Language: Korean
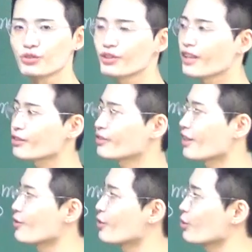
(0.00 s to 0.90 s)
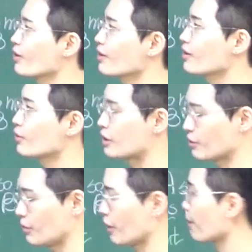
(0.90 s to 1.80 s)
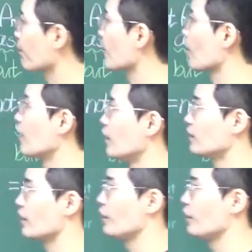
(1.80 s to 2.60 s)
구성했구나 이런 것도 확인할 수 있습니다 자